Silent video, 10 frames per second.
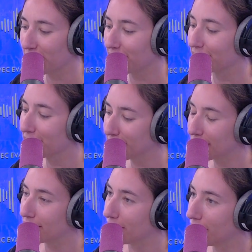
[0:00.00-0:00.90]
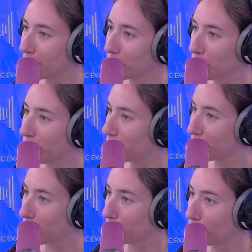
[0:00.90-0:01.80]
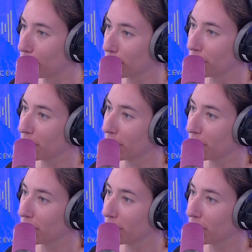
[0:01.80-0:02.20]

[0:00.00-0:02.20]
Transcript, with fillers: c'est d'inciter les communes à en faire plus